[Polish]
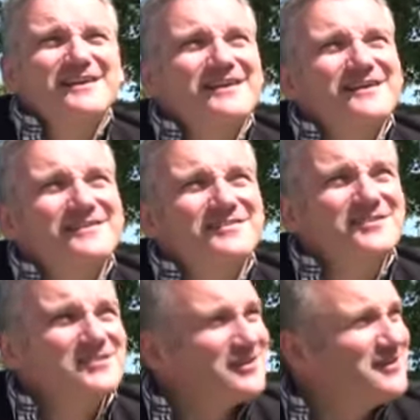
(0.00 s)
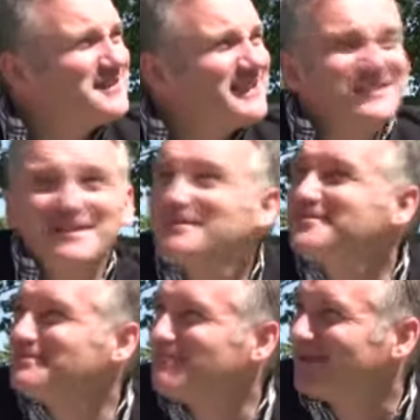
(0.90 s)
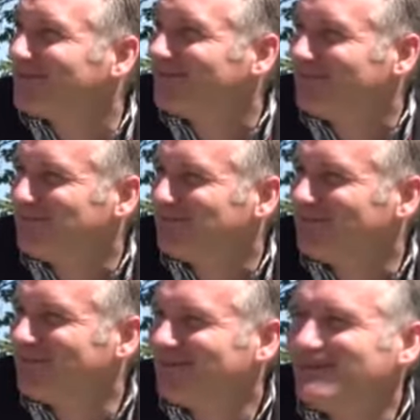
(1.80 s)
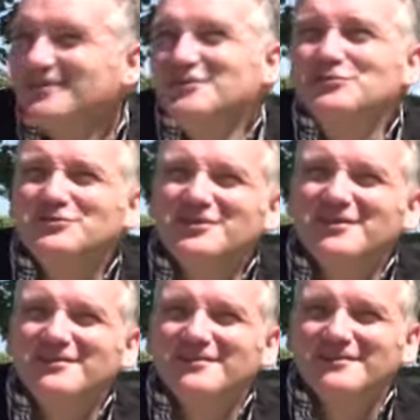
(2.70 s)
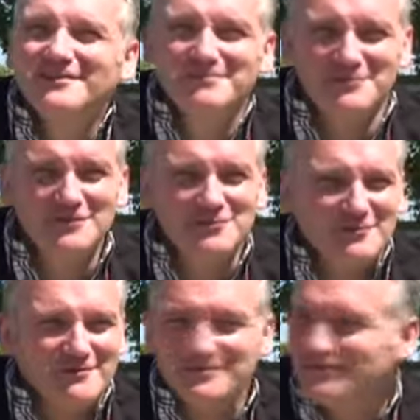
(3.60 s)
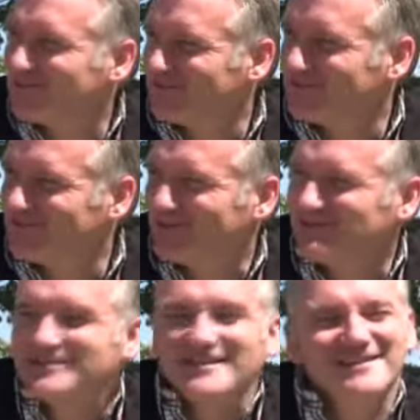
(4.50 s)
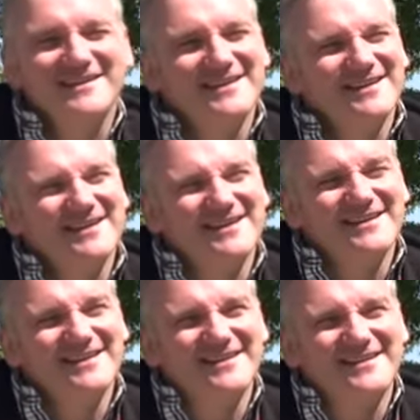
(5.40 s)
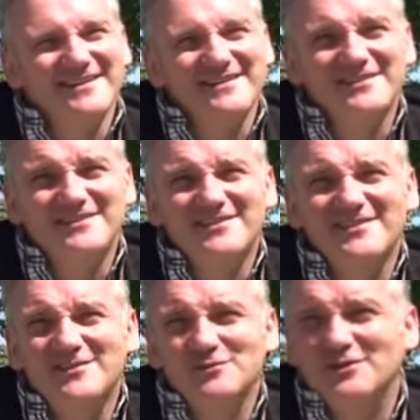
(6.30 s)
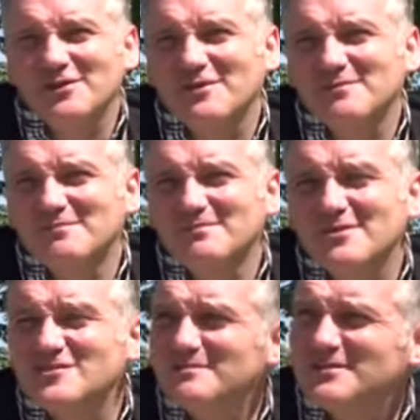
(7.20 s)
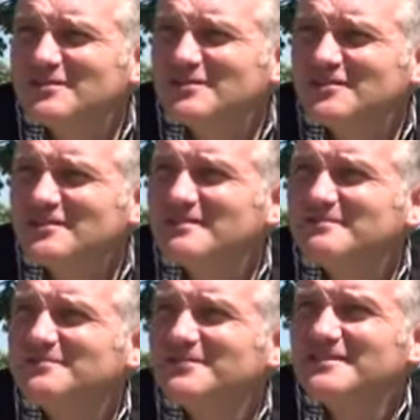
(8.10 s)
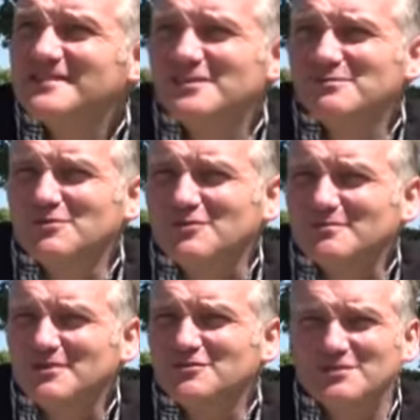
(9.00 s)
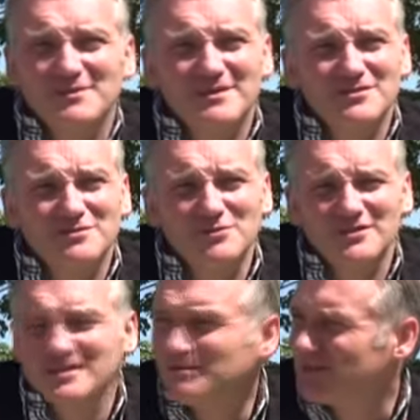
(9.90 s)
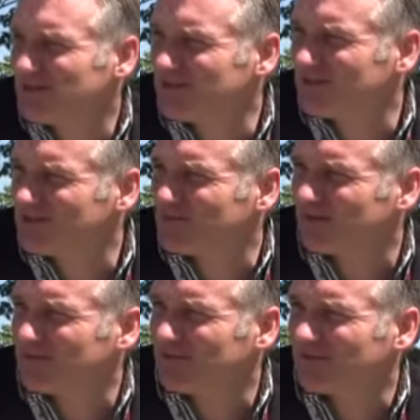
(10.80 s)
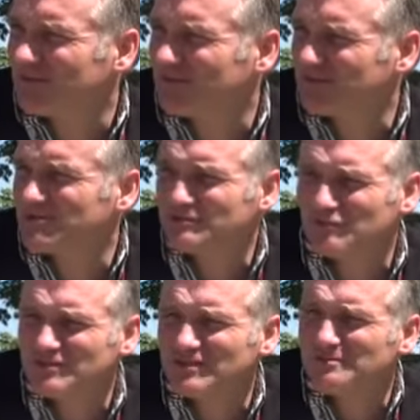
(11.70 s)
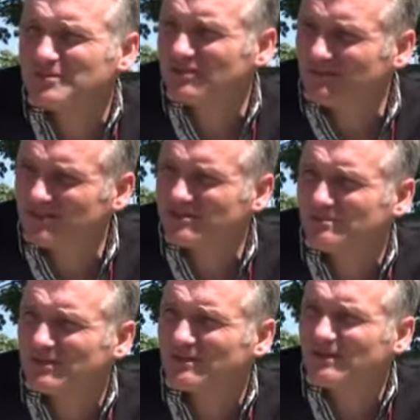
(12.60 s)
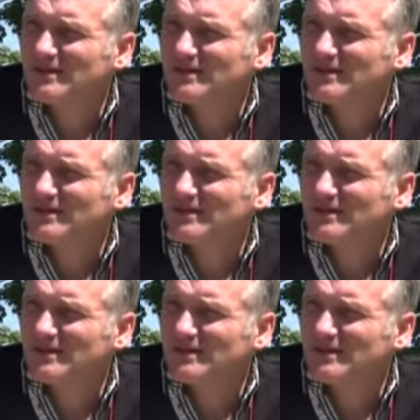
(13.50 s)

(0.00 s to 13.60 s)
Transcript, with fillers: E, dziś do końca dnia będzie piękne niebo. Jutro, e, mówię tu oczywiście w Chojnicach, tak. E, jutro może być troszeczkę więcej chmur. Mogą się pojawić chmury na niebie, ale będzie też ładna pogoda będzie słońce i będzie nawet cieplej,